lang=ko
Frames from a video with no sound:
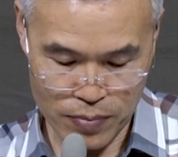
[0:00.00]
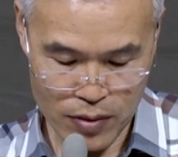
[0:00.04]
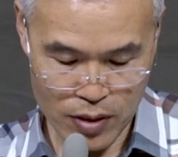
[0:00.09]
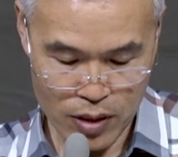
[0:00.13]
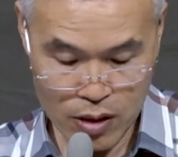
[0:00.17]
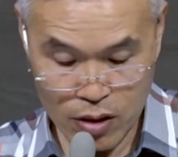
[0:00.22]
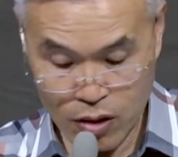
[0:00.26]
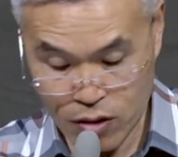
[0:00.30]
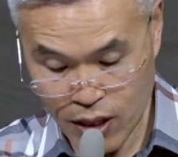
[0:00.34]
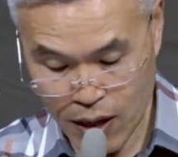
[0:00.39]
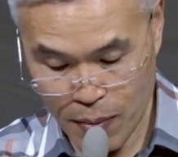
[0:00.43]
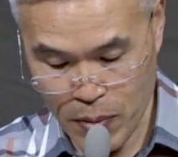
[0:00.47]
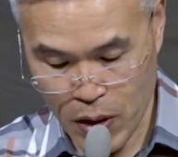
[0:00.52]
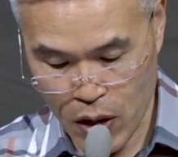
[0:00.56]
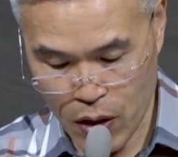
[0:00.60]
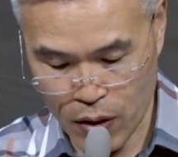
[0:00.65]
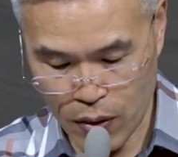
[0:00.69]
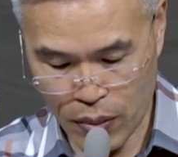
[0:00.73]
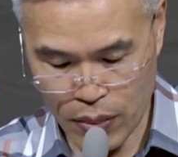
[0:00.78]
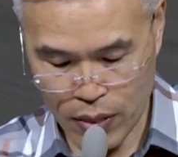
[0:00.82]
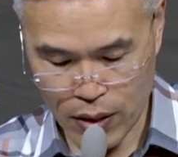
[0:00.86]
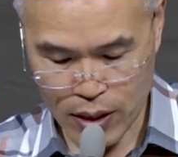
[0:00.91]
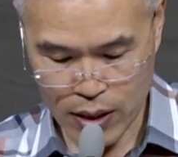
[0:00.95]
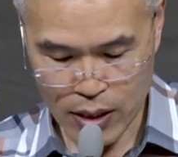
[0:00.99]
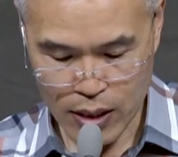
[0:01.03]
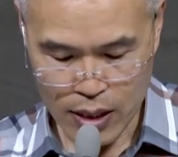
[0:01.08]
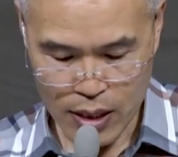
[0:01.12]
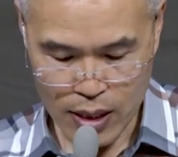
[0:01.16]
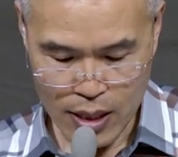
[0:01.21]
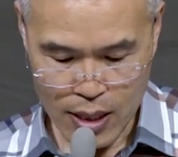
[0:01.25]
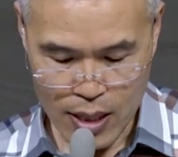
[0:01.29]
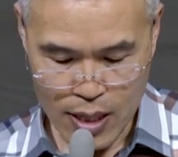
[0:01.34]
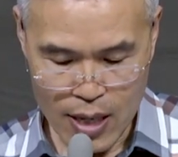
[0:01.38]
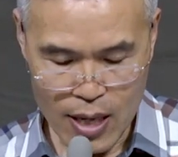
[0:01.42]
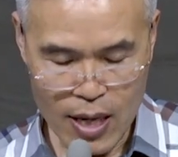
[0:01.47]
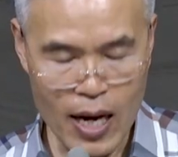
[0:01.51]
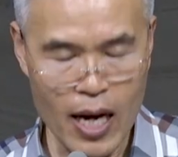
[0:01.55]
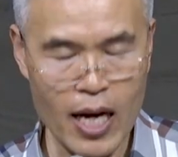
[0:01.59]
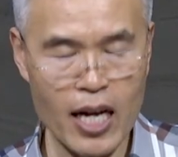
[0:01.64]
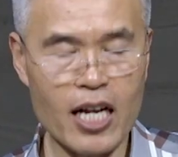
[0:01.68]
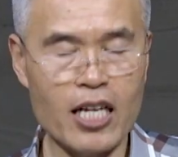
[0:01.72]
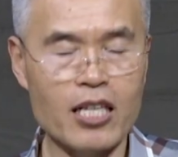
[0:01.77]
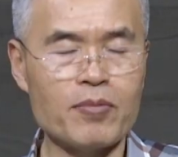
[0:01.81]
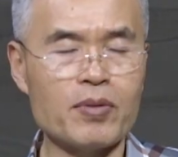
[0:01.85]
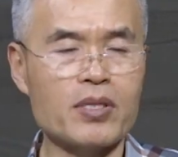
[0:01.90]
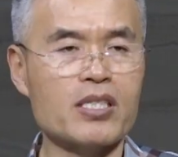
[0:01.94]
그렇다면
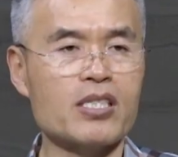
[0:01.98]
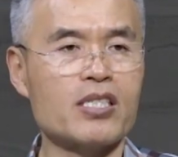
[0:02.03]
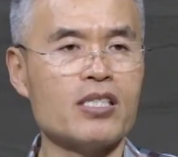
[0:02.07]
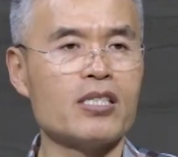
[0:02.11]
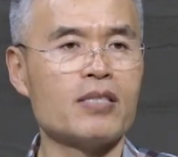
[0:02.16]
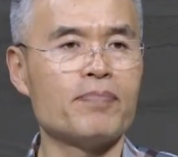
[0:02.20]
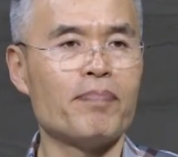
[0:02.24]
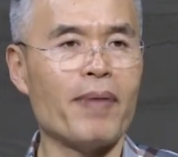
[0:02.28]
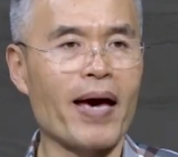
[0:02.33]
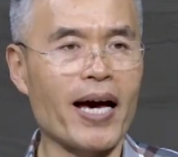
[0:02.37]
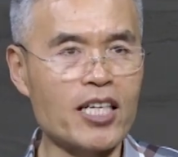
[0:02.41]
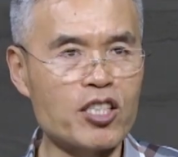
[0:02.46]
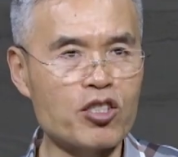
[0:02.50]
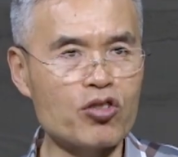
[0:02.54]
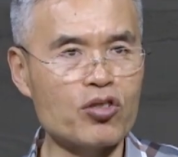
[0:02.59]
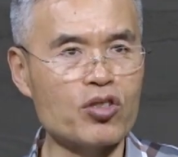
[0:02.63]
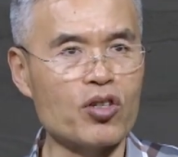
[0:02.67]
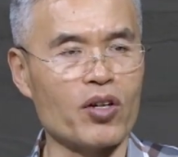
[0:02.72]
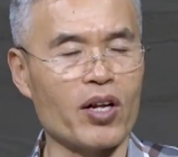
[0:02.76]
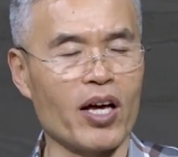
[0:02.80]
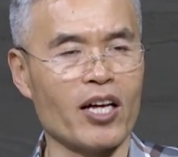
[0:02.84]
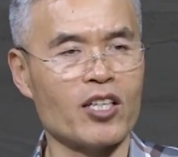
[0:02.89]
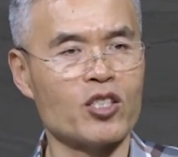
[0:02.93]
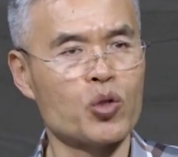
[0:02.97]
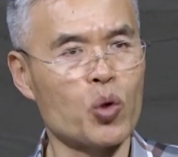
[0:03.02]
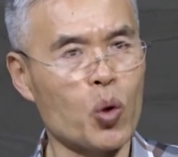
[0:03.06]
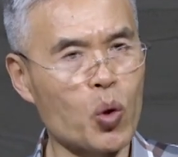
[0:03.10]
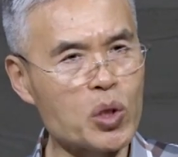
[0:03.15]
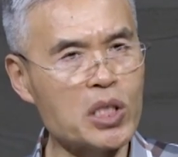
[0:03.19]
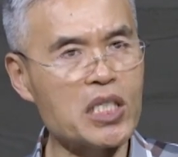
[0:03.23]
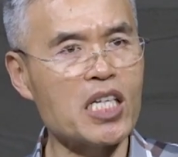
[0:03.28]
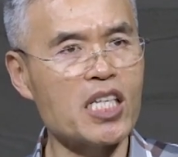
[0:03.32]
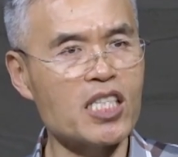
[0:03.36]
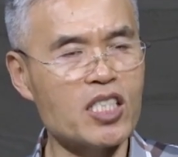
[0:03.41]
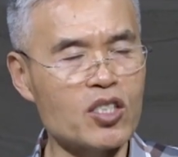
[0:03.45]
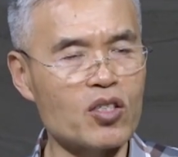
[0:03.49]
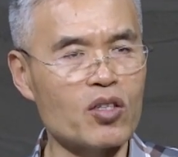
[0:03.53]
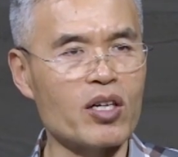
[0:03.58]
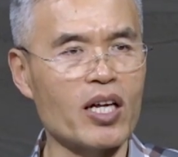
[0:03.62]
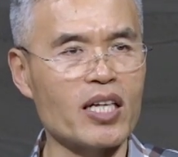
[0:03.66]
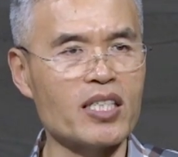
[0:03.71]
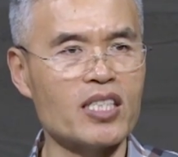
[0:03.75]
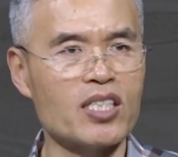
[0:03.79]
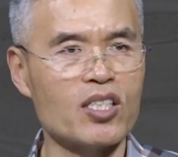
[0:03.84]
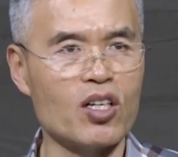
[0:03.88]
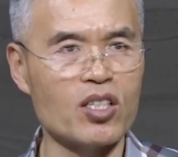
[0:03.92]
하나님은 그 맥주절에
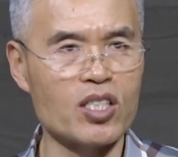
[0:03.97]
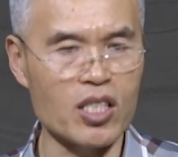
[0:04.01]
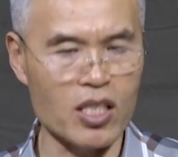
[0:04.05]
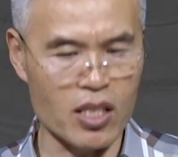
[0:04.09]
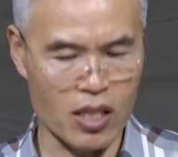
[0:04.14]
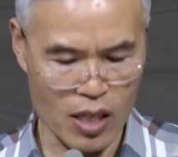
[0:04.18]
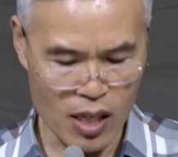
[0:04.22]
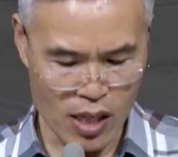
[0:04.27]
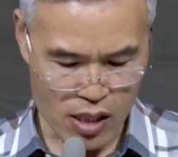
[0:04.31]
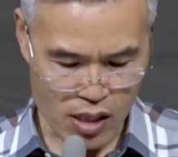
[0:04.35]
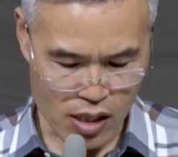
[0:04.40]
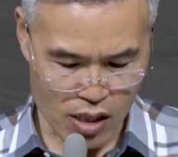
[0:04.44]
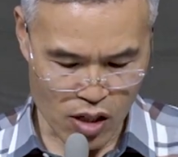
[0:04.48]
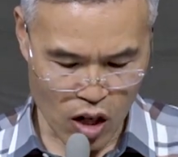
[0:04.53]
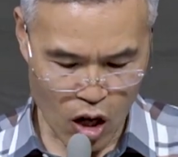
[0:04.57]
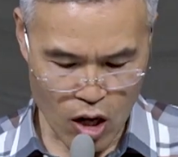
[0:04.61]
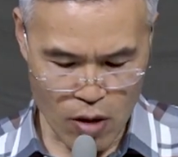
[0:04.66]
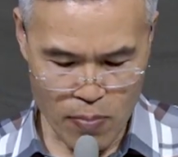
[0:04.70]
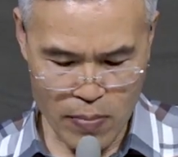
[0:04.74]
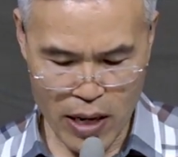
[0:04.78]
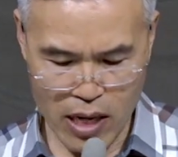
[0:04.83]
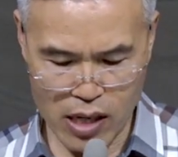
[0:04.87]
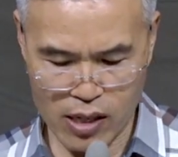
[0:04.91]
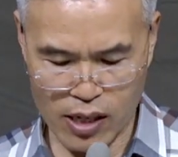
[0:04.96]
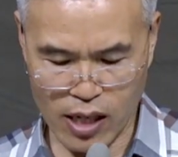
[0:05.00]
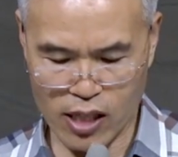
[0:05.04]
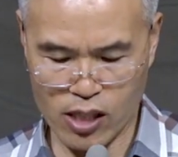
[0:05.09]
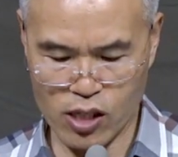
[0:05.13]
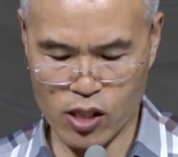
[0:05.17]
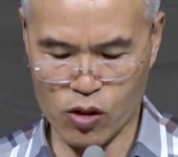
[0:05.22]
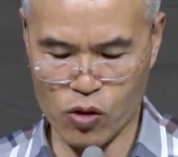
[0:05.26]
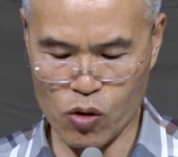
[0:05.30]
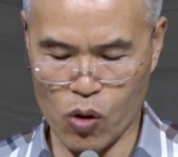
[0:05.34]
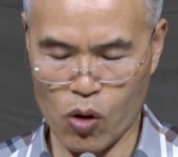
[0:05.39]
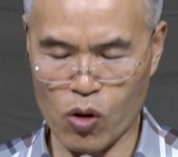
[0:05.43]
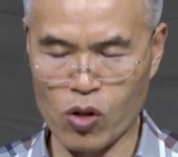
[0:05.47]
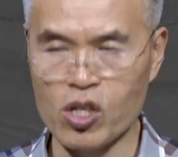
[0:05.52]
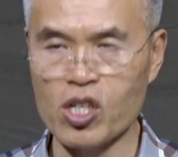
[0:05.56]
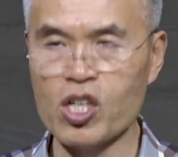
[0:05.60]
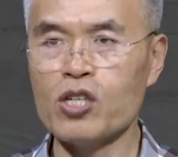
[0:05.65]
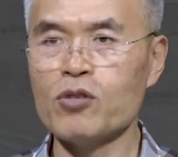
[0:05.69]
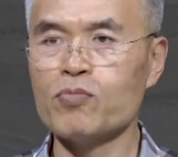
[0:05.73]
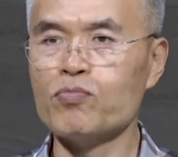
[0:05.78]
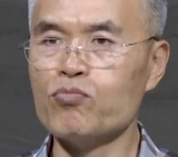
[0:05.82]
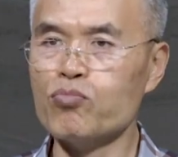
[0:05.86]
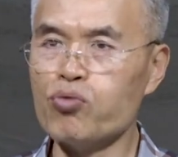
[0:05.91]
조실절에 드려진 그 열매를 가지고
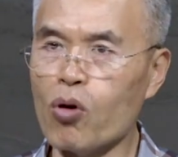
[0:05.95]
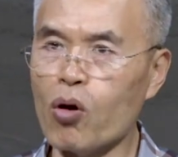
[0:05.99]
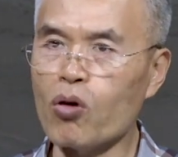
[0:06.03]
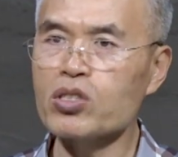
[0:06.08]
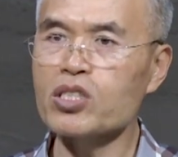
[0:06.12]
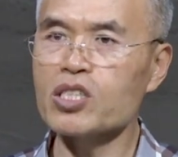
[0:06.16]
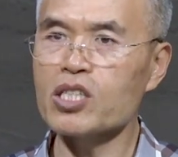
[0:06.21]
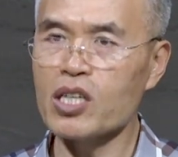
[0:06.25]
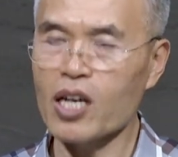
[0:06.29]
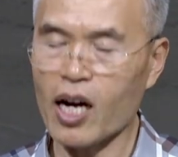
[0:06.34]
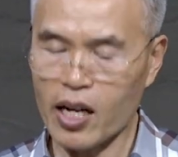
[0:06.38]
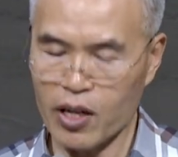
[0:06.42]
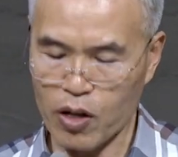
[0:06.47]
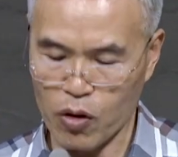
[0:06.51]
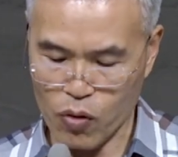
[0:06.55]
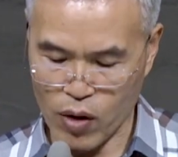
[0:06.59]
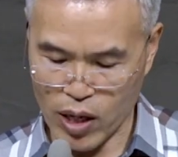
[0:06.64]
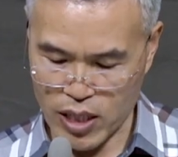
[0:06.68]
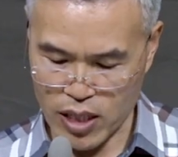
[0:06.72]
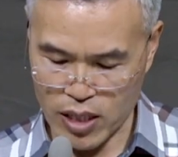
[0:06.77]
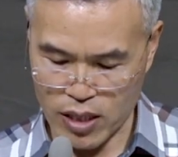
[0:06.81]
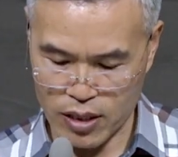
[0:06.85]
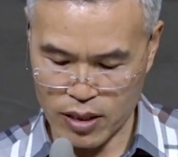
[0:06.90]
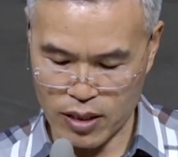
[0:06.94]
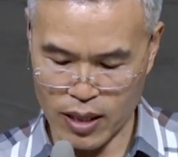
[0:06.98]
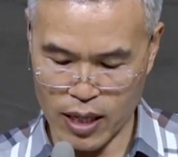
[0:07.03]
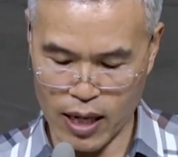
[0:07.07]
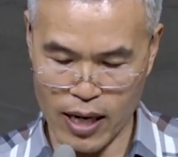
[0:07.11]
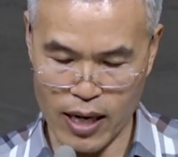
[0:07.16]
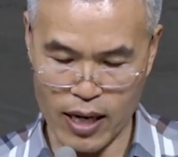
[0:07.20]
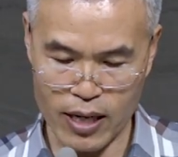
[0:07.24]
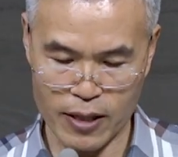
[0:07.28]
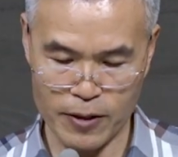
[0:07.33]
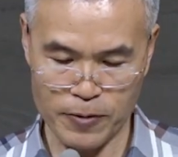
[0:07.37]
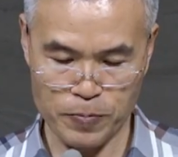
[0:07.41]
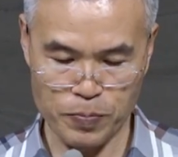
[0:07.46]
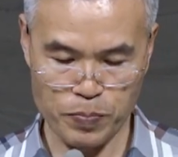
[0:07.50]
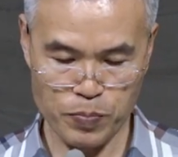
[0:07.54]
무엇을 하려고 하시는가?